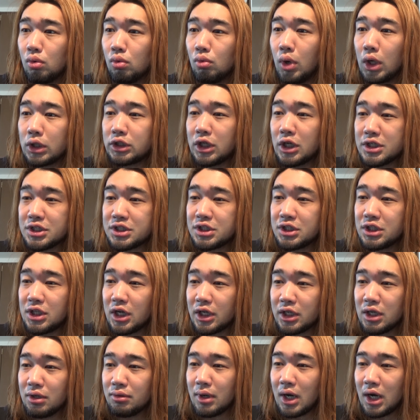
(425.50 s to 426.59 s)
私
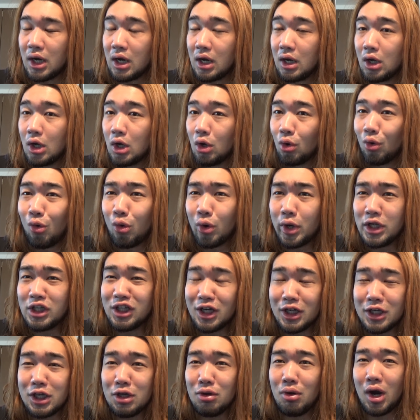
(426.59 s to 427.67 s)
だけは、俺
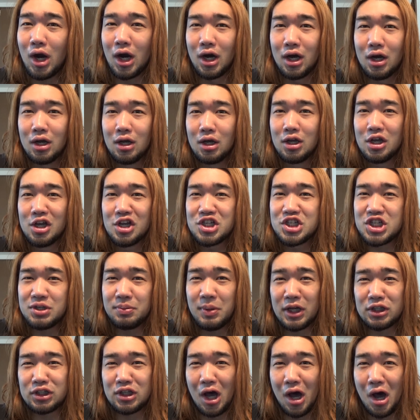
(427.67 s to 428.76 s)
だけは、
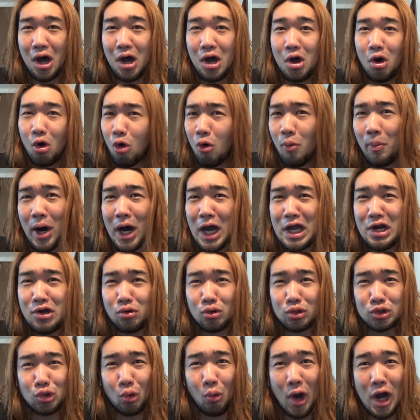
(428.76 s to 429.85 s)
柴田、お前の
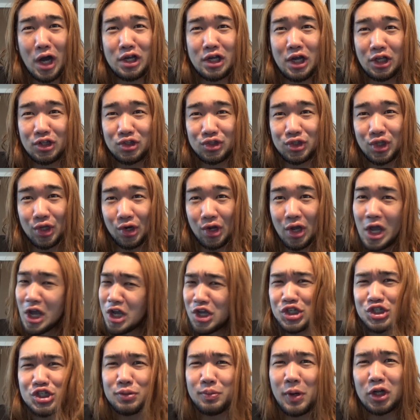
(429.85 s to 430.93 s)
こと分かってる。
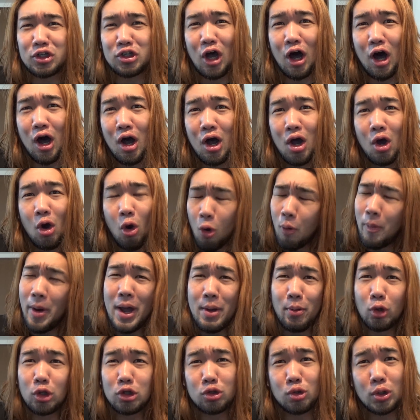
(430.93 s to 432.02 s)
柴田、お
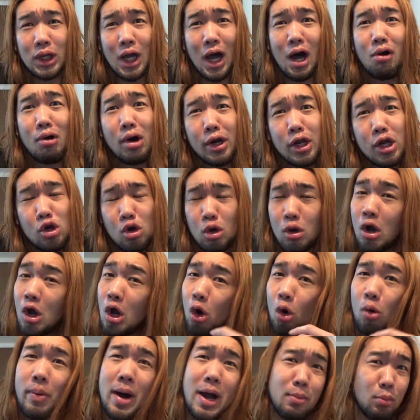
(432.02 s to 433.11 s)
前もっと変われよ。
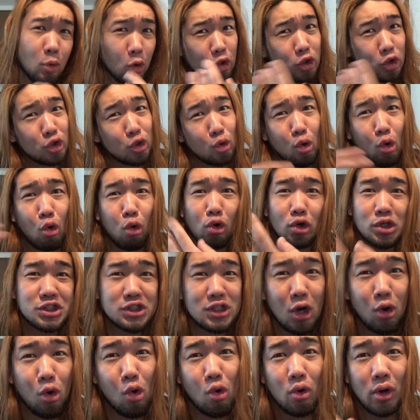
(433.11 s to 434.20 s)
お前もっとこうし
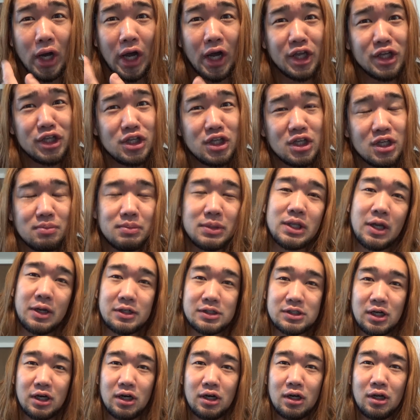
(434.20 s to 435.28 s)
た方がいい。みたいな
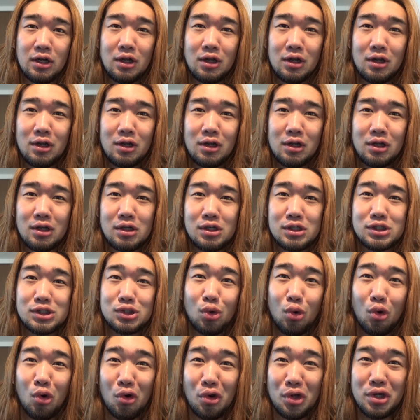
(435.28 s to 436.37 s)
さ。
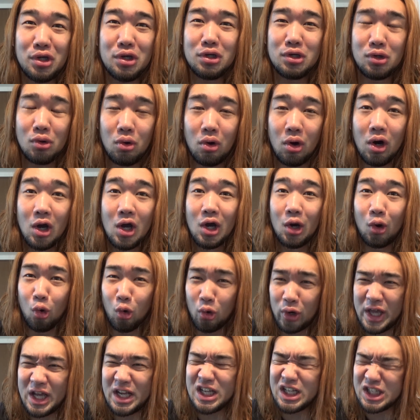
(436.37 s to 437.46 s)
そういうのを
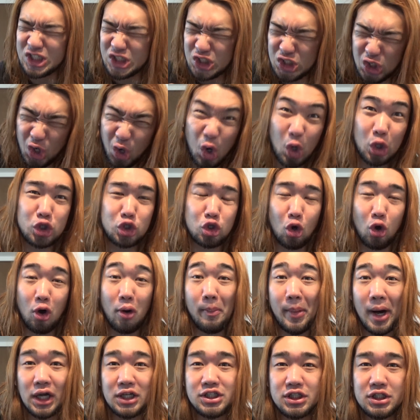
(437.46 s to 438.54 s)
俺に超遠
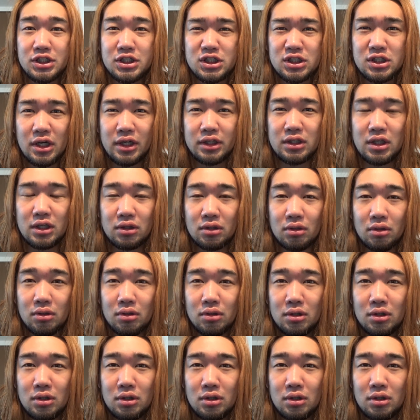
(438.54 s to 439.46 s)
回しに伝えてんの。